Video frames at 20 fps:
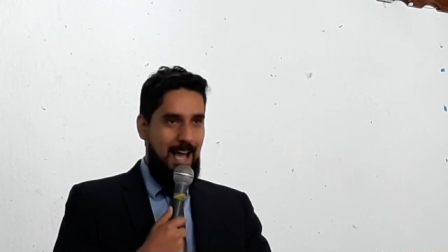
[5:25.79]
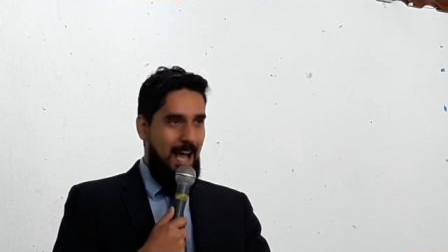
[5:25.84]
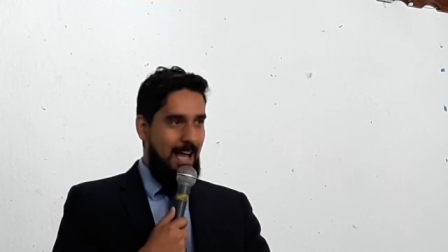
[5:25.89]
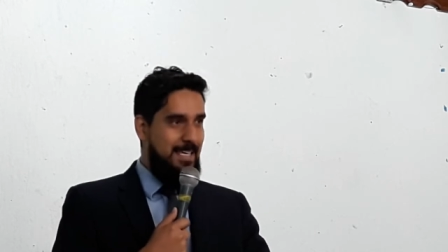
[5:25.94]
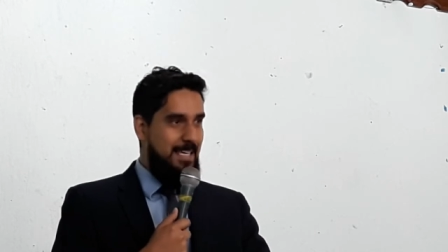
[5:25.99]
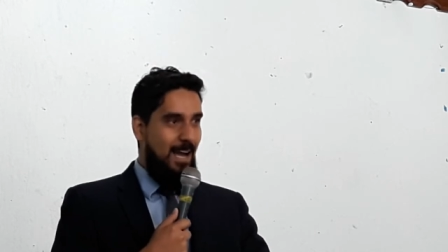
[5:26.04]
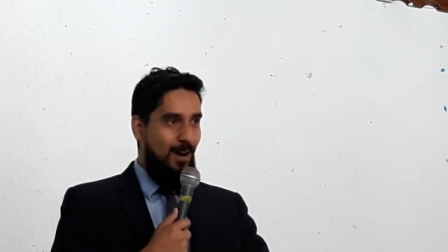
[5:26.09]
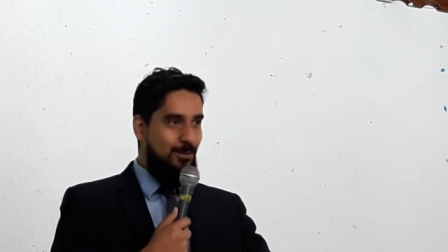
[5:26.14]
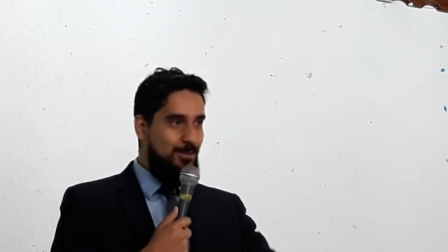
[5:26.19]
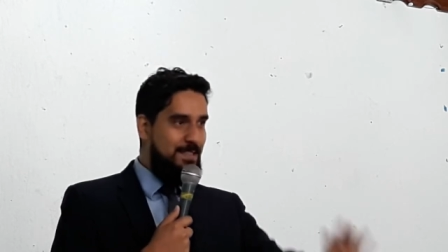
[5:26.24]

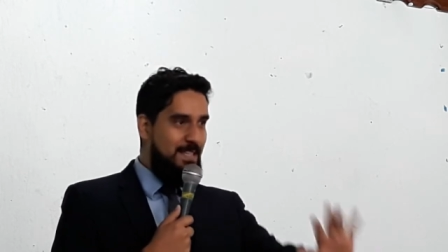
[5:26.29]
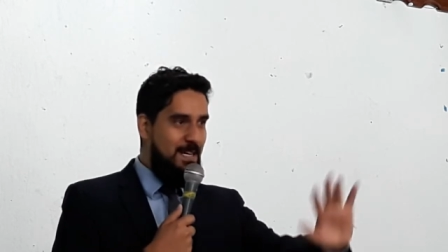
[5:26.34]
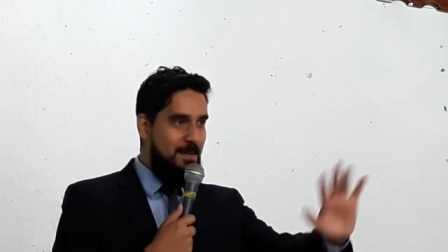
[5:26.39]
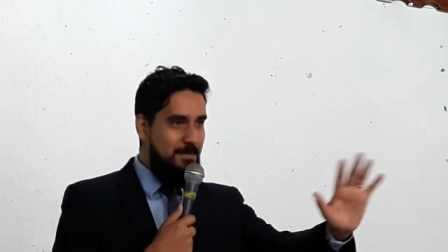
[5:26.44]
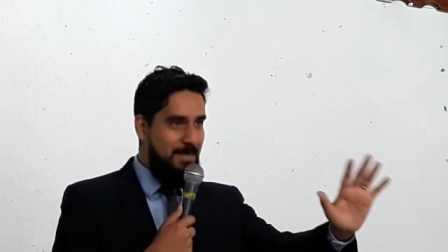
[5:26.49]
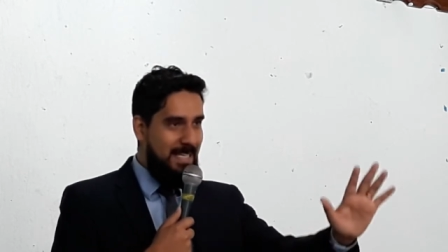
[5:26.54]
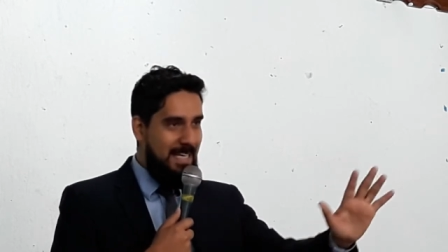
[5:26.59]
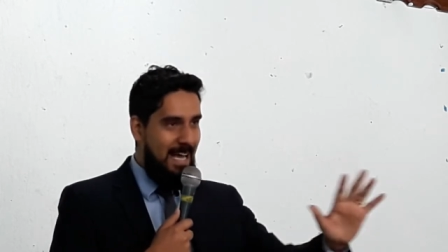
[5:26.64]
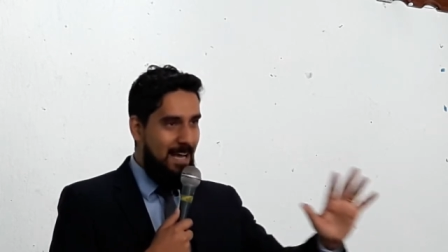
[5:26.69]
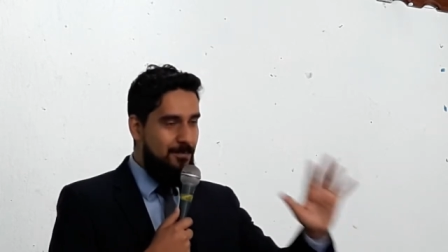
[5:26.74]
E ao
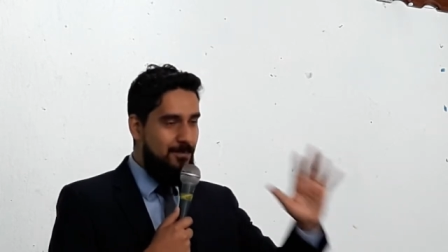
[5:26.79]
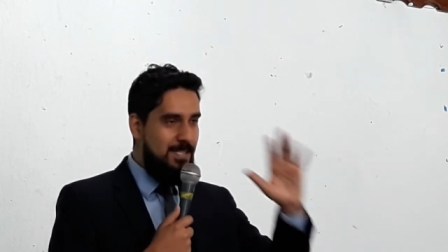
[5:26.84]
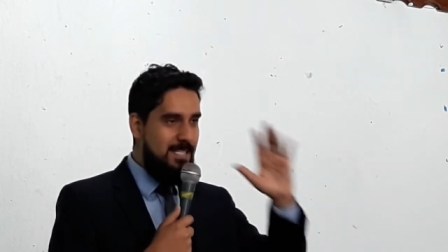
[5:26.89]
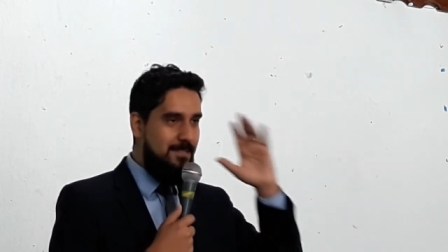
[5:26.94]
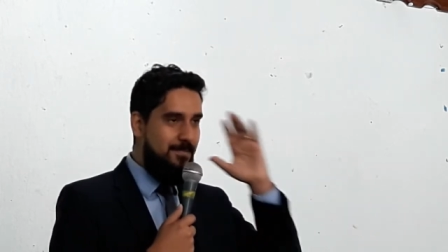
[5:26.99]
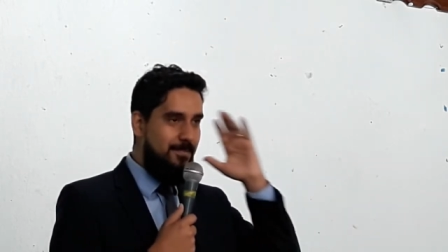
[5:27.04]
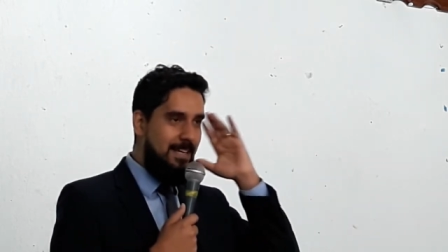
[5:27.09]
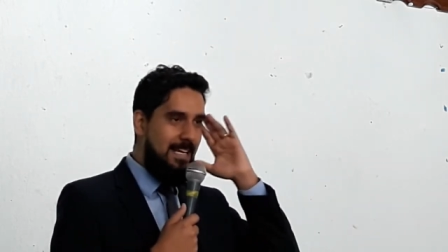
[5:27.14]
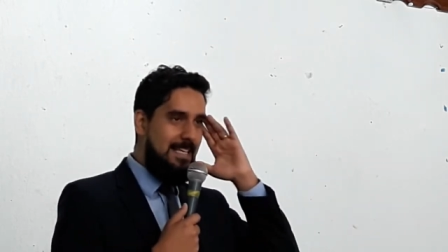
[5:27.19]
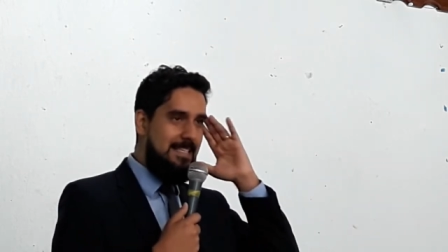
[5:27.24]
terminar
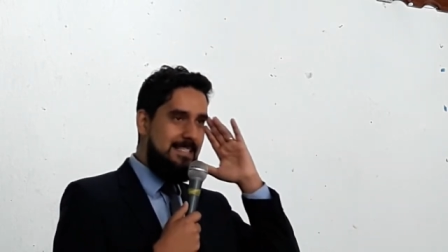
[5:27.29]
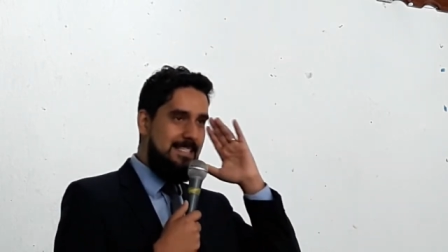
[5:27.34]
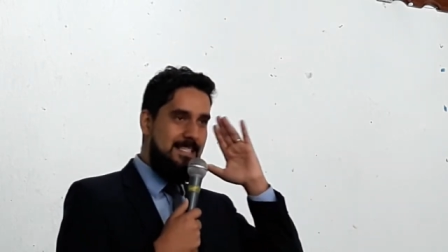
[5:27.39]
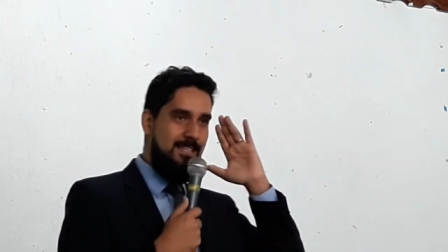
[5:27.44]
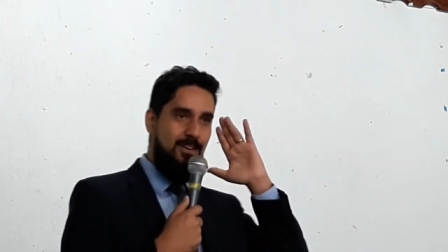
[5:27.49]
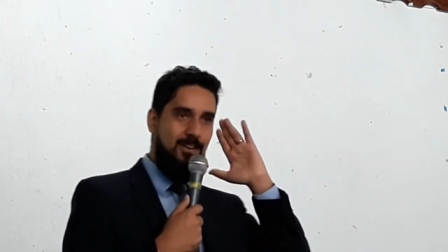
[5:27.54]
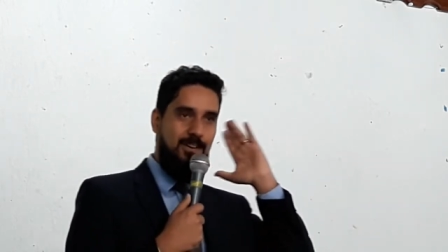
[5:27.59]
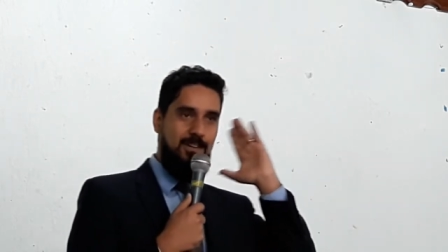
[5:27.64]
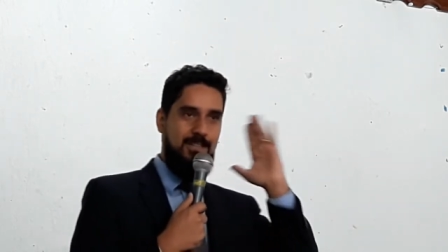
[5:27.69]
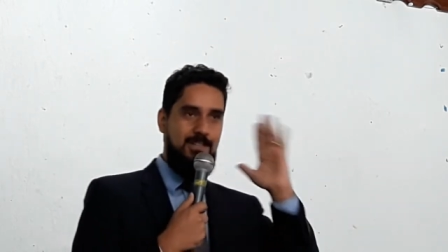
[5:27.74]
você falar
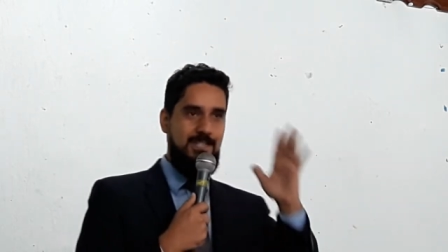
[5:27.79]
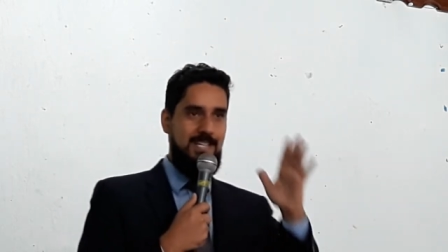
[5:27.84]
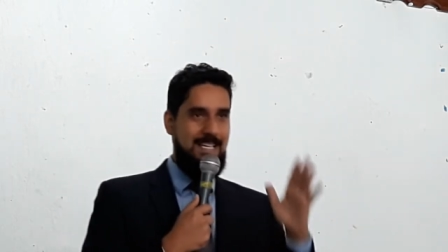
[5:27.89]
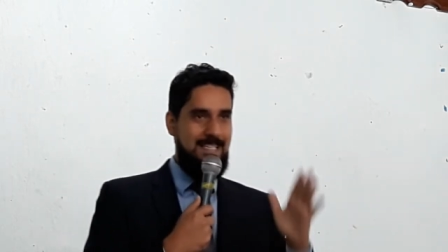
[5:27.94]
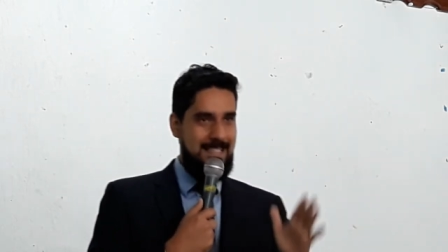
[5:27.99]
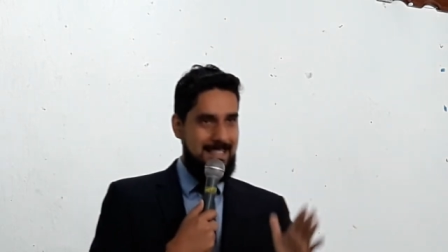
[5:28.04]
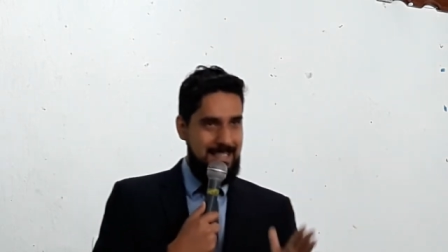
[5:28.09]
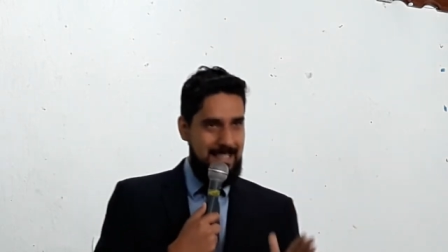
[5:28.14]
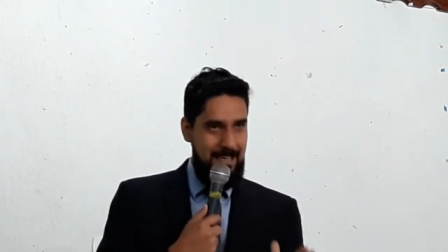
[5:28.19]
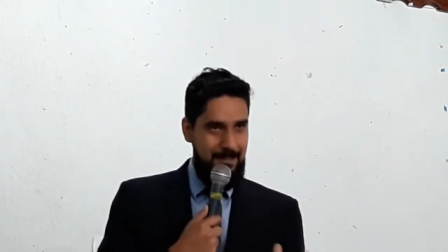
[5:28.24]
assim, ó, eu já
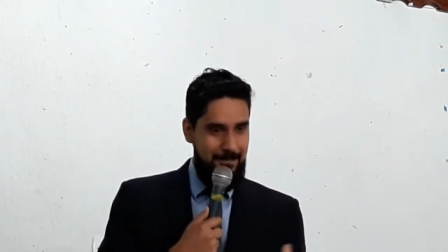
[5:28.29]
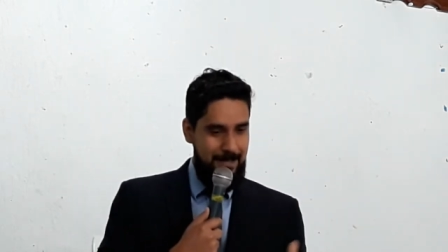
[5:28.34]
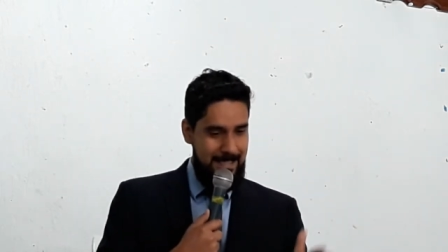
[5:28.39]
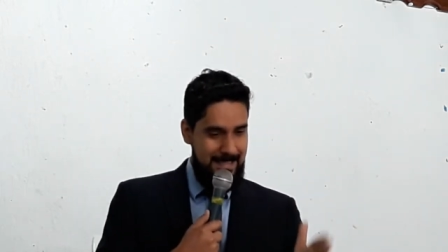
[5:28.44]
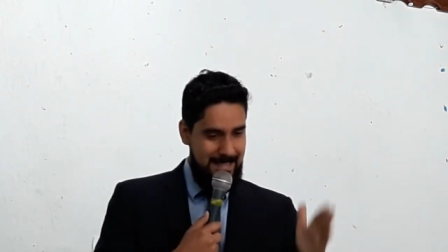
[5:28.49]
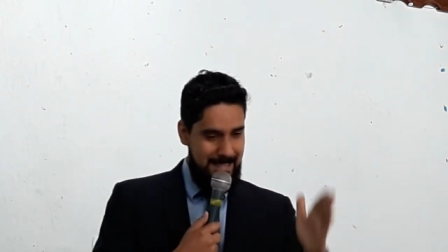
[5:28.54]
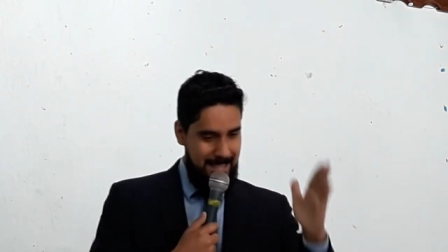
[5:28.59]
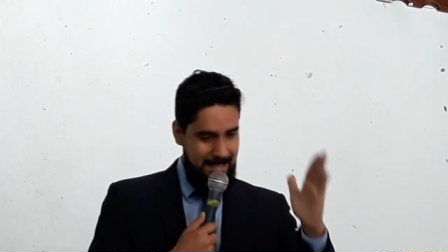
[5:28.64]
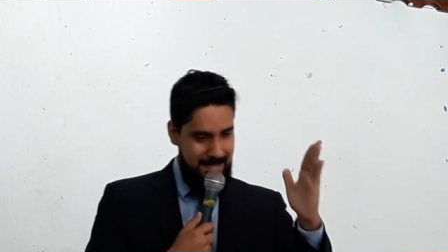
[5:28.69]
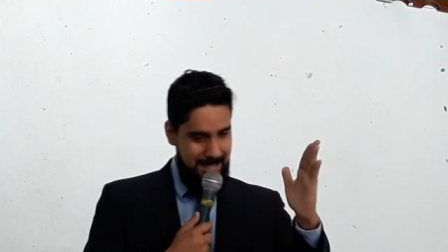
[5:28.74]
sei, vai
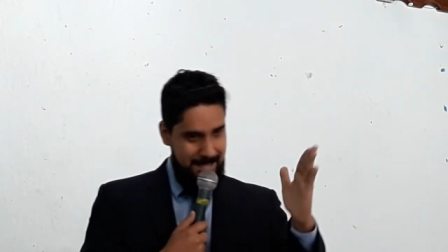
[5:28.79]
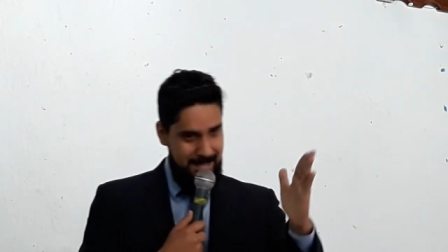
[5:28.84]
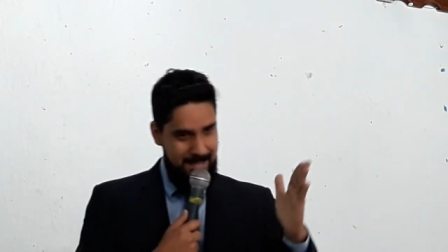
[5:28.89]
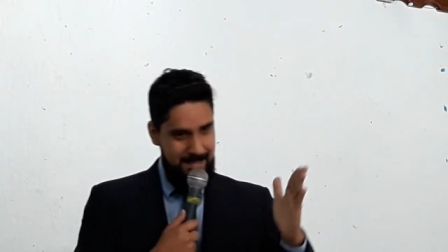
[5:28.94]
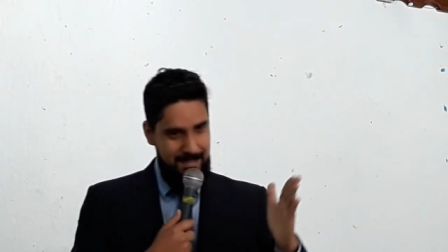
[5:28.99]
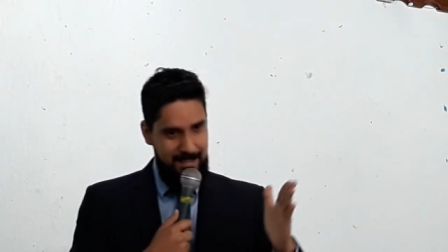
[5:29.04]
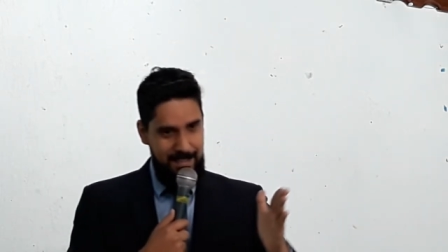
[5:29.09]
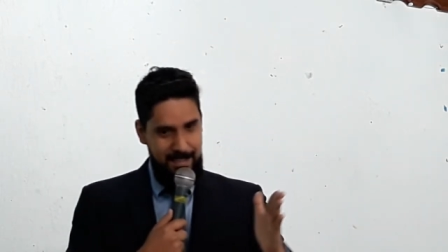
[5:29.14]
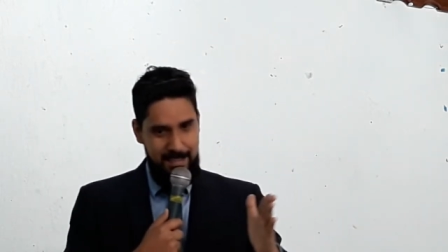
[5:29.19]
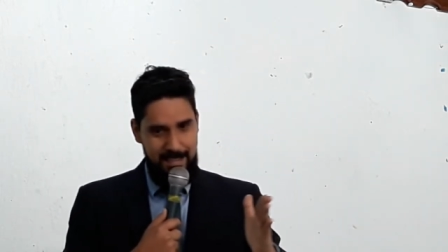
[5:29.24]
ser
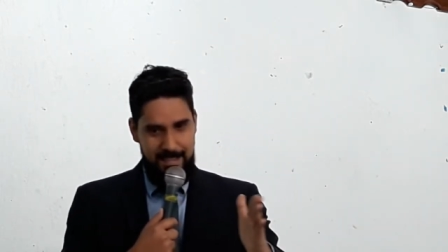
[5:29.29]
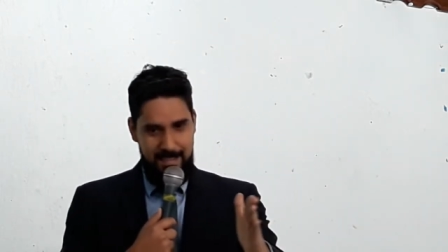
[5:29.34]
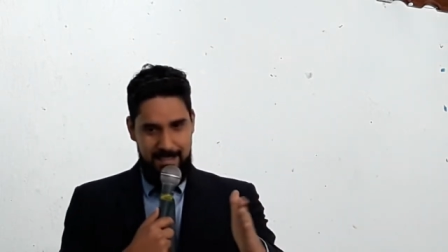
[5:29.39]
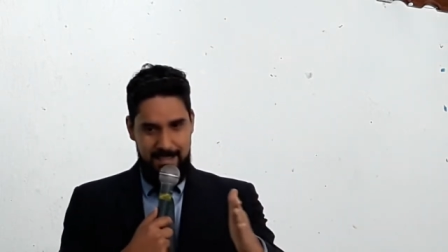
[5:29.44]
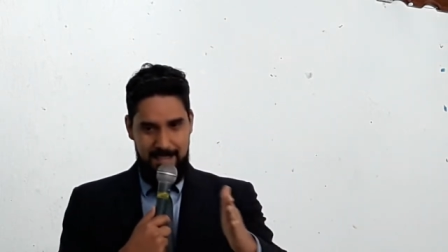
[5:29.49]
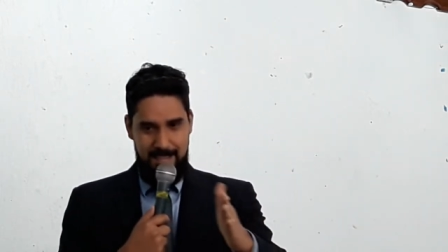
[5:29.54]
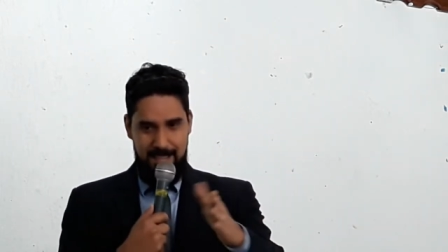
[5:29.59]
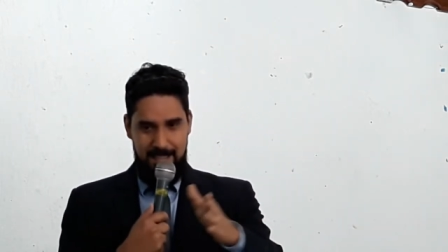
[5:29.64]
assim,